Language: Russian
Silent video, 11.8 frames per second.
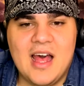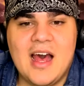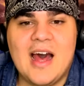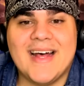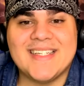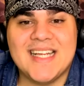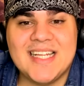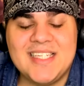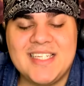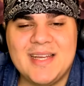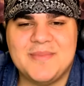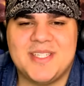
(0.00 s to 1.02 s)
геймплей, а
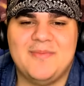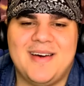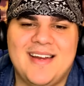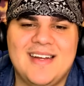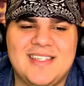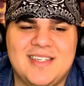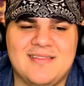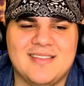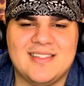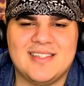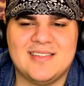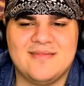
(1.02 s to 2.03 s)
зачем геймплей
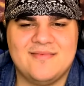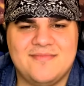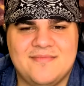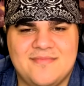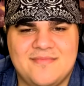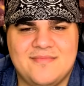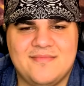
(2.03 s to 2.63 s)
заморачиваться? Это шутка.